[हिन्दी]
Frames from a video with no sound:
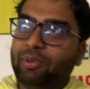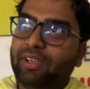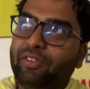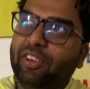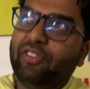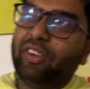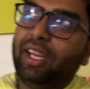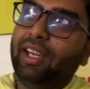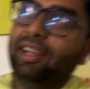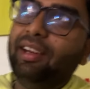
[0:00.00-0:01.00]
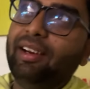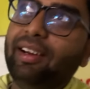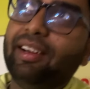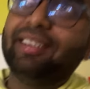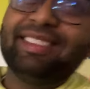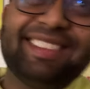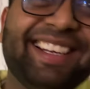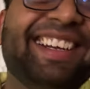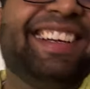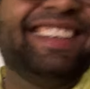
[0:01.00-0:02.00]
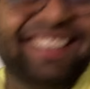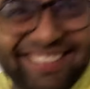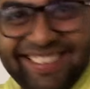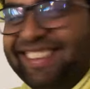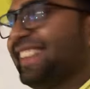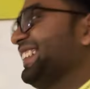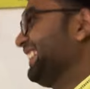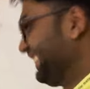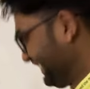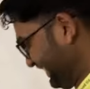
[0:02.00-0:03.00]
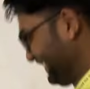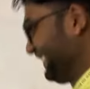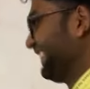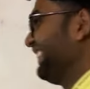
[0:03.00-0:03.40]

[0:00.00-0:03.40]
छोड़ चल वो अरे तूने फ्यूचर नहीं देखा अभी फ्यूचर नहीं देखा